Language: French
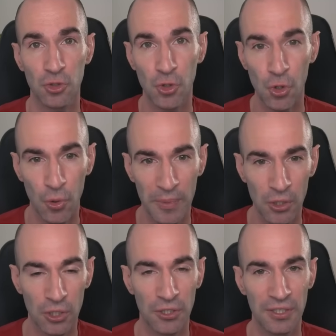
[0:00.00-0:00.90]
je remets
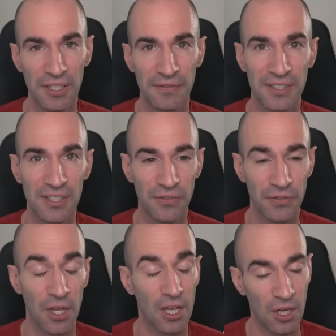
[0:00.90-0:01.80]
le code NIF
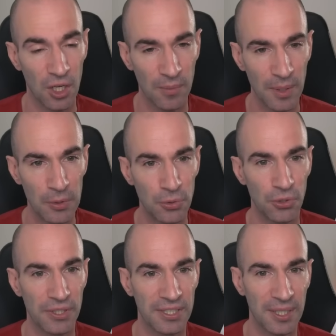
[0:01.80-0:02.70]
SIF comme
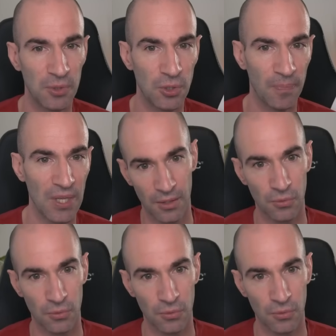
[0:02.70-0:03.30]
d'habitude en description.